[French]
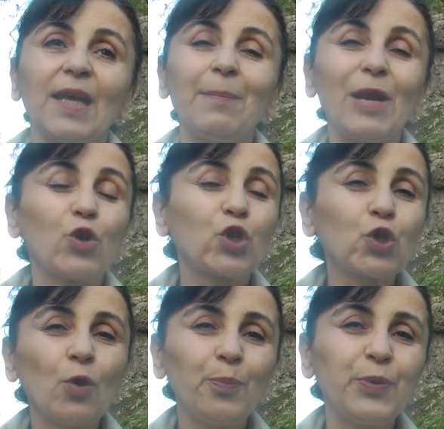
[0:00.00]
Mais le
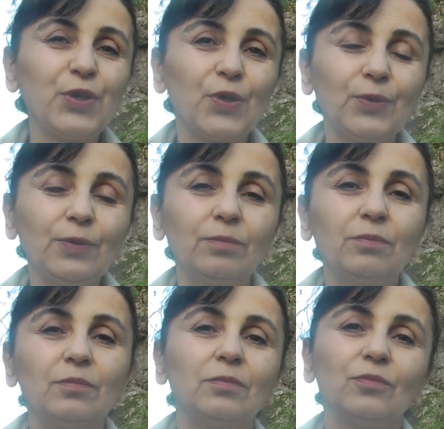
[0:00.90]
champion
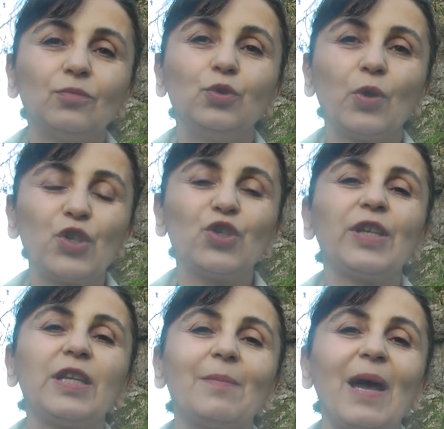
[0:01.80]

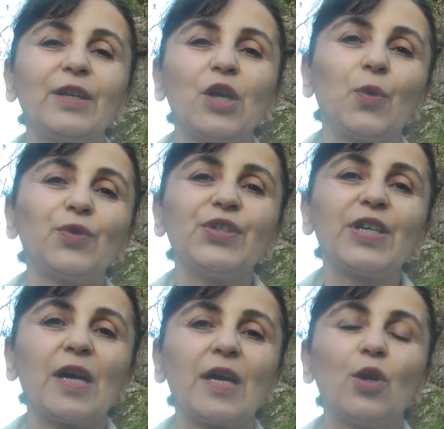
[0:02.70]
d'origine animale qui
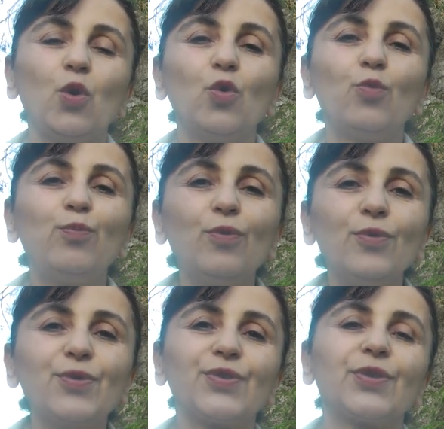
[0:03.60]
contient le
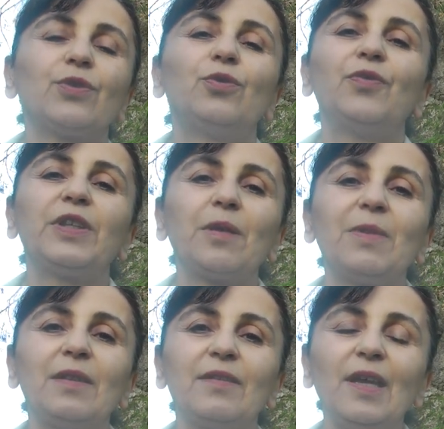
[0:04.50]
plus de
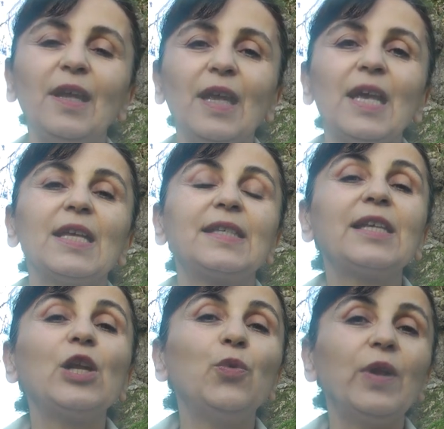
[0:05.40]
vitamine D,
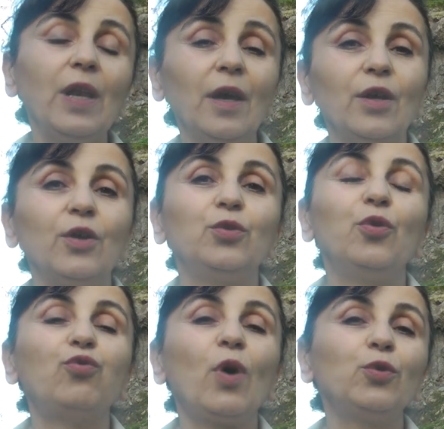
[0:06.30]
c'est l'huile
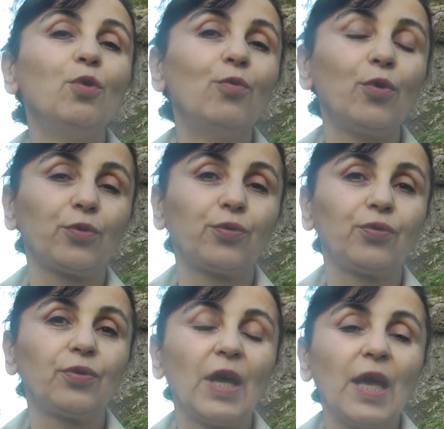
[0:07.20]
de foie de
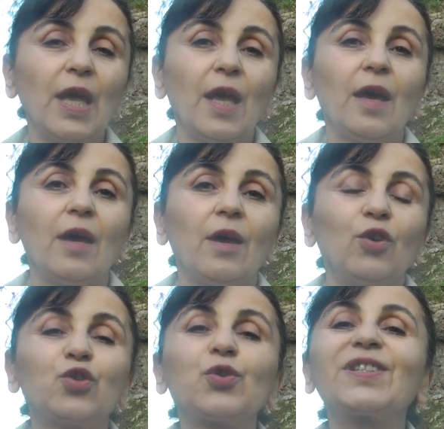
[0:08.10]
morue.
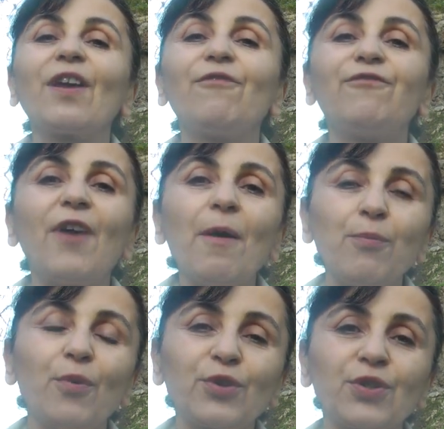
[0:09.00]
Jusqu'à
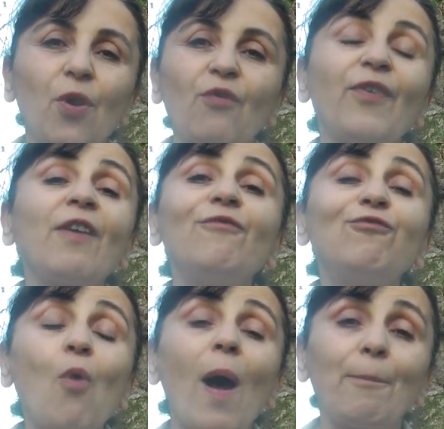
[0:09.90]
20%, 20
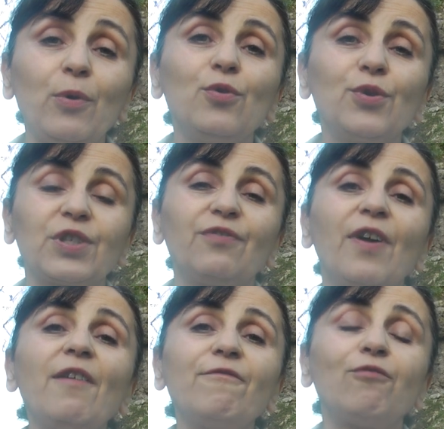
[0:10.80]
fois plus,
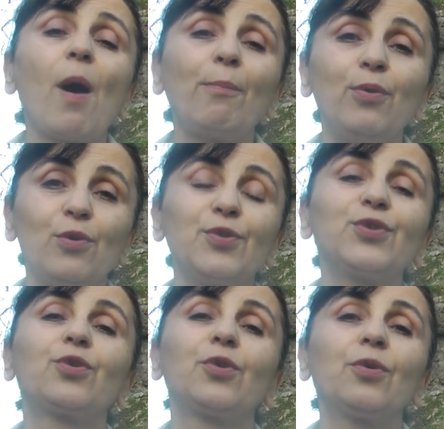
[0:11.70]
20 fois
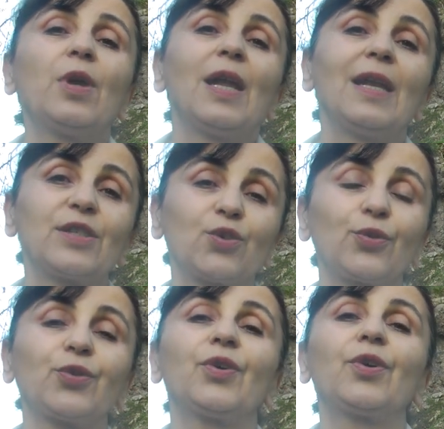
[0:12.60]
plus que les
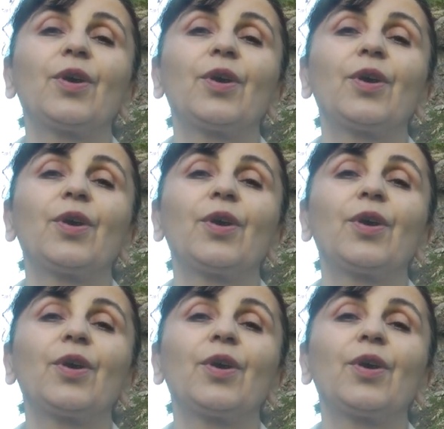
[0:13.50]
autres